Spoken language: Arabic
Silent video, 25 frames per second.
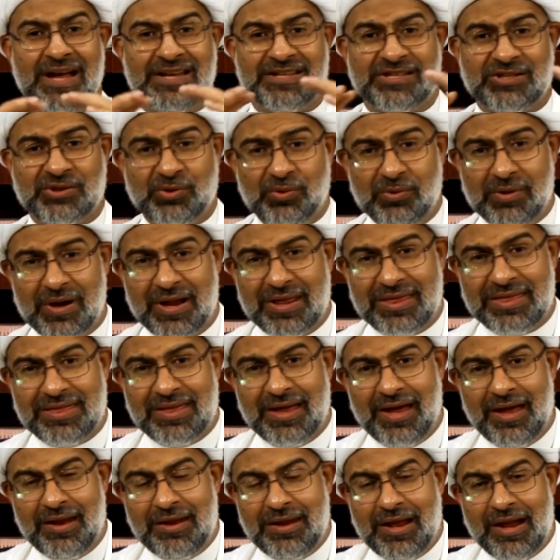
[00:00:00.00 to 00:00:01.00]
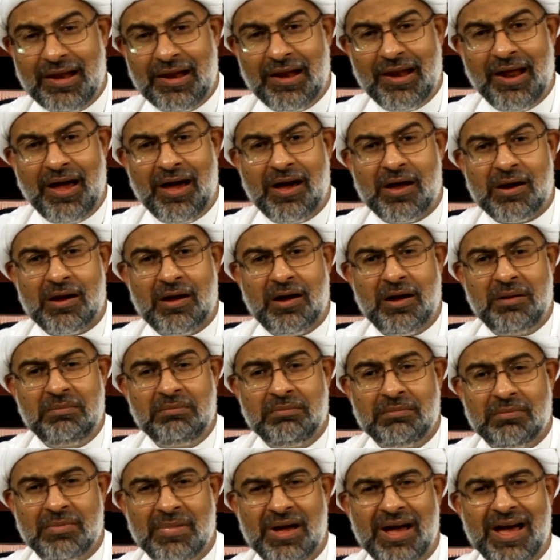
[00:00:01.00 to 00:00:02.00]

الصورة الثانية للحرام